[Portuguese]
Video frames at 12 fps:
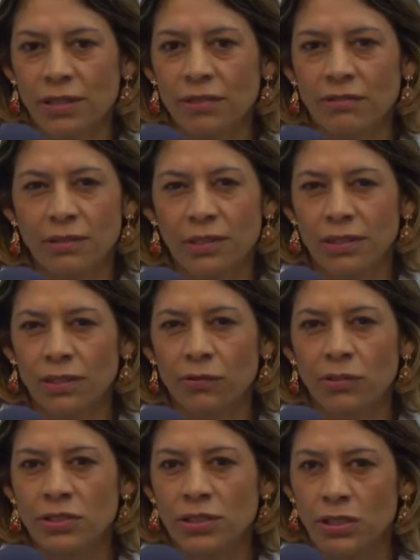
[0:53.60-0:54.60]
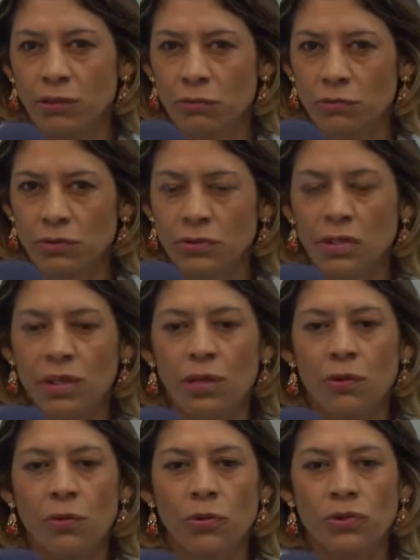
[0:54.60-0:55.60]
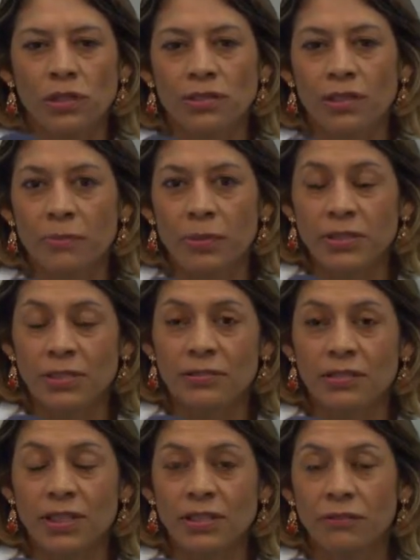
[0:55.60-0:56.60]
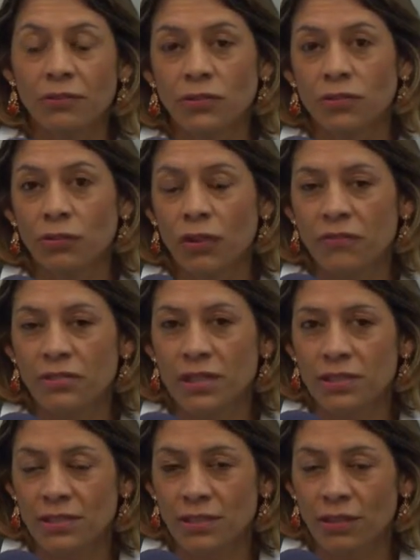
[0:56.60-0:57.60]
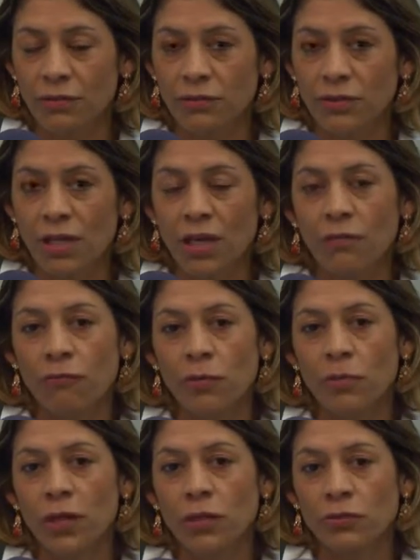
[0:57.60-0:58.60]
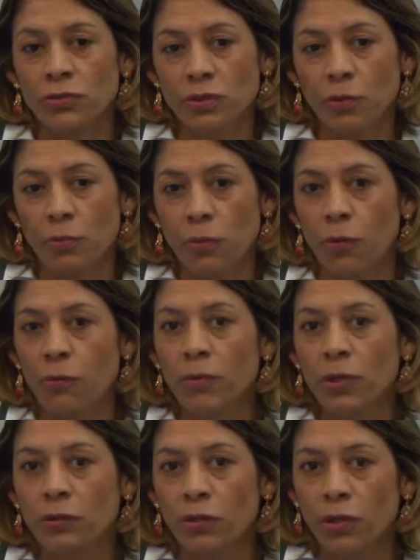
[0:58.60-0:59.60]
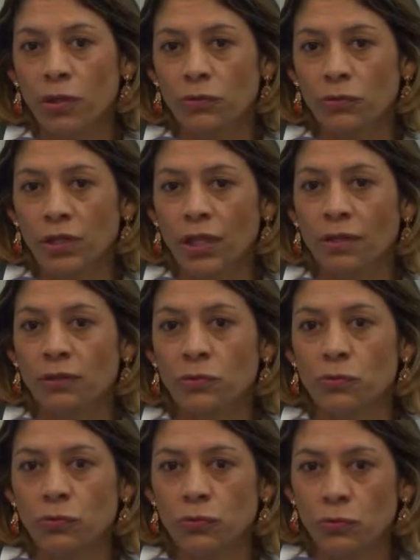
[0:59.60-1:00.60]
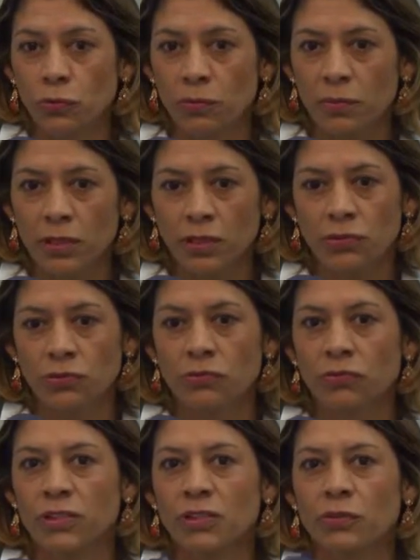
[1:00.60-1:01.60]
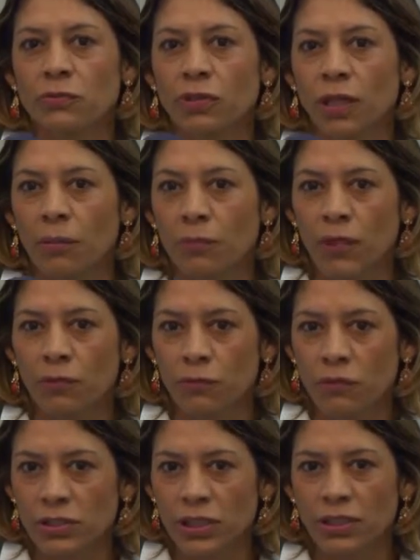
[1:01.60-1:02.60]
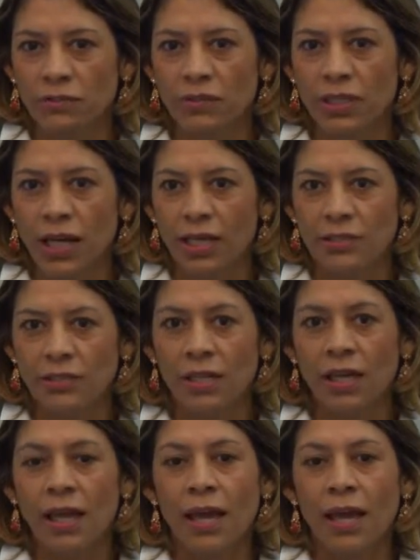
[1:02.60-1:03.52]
132 quilos. Hoje ele está pesando 129,700. Foi uma redução um pouco menor do que era de costume, isso em vista do tempo que ele ficou sem atividade,